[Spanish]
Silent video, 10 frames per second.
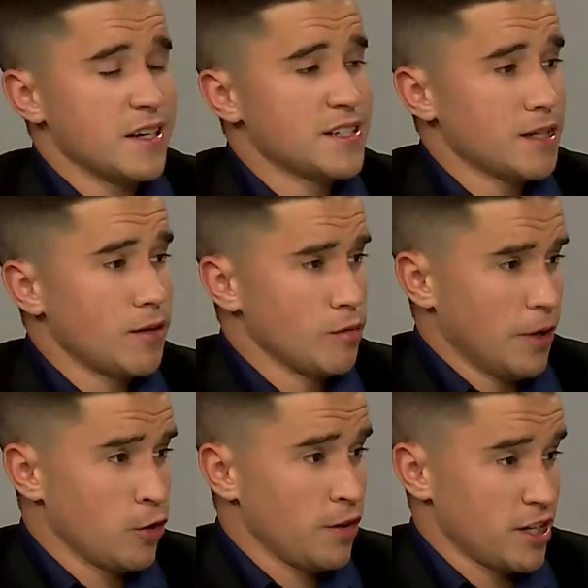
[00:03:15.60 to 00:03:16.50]
sábado me
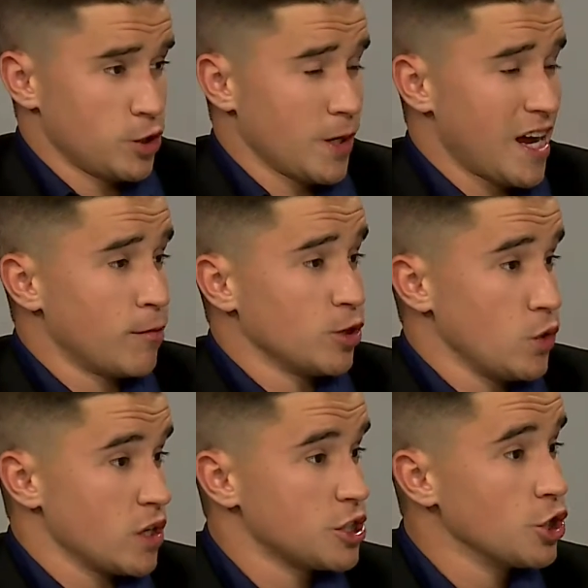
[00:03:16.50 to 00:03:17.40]
imagino que sobraba
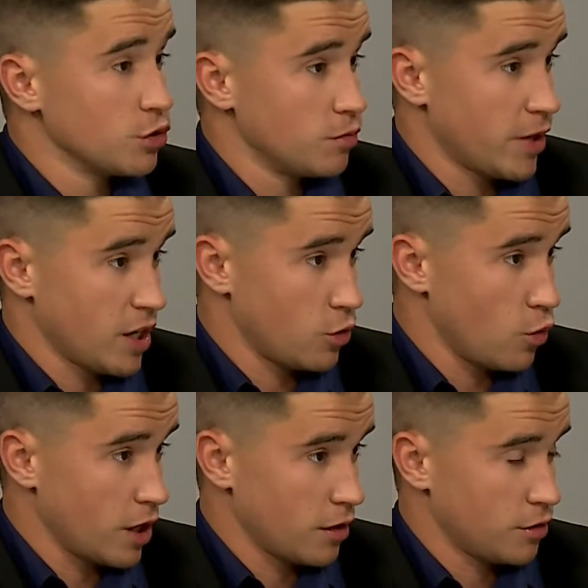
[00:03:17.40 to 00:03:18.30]
motivación para
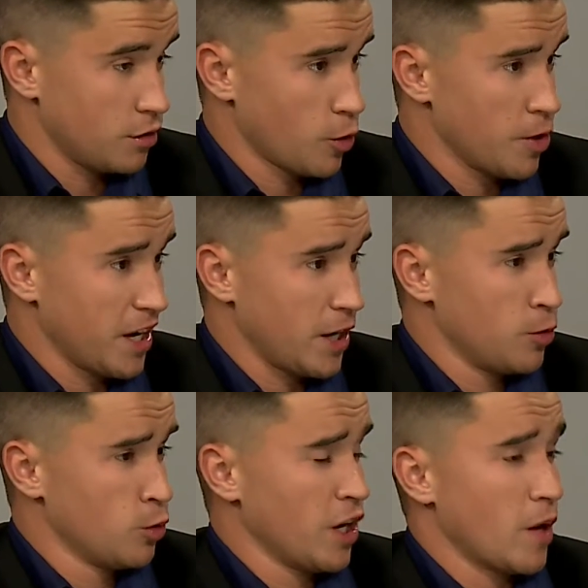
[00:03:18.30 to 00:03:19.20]
jugar, ¿no? No, había que,
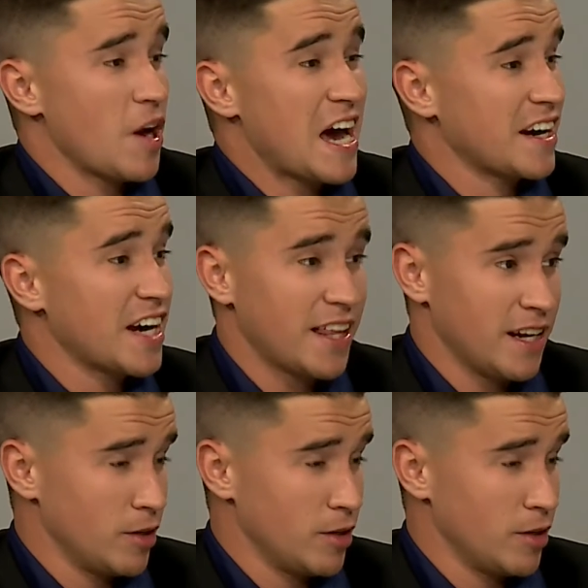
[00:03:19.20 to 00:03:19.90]
no hubo que hablar nada en el